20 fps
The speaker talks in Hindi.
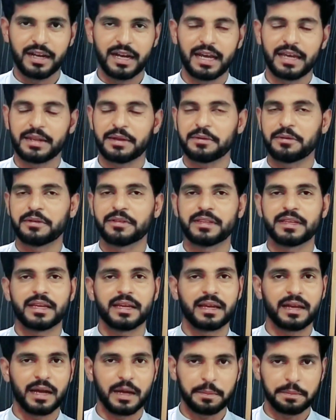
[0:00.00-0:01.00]
हायरिंग होती
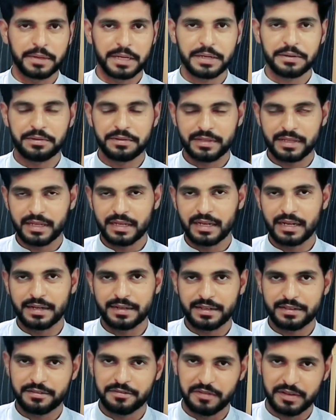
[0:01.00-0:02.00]
है अपडेट होती है
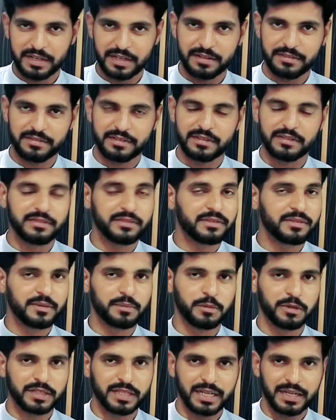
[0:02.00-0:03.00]
लेटेस्ट वैकेंसीज
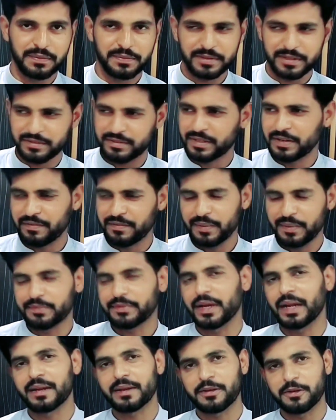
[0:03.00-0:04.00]
मुख्तलिफ रजिस्टर्ड
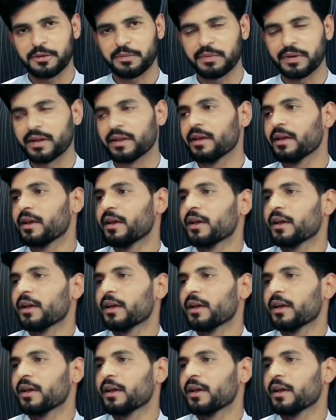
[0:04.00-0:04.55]
वेबसाइट के ऊपर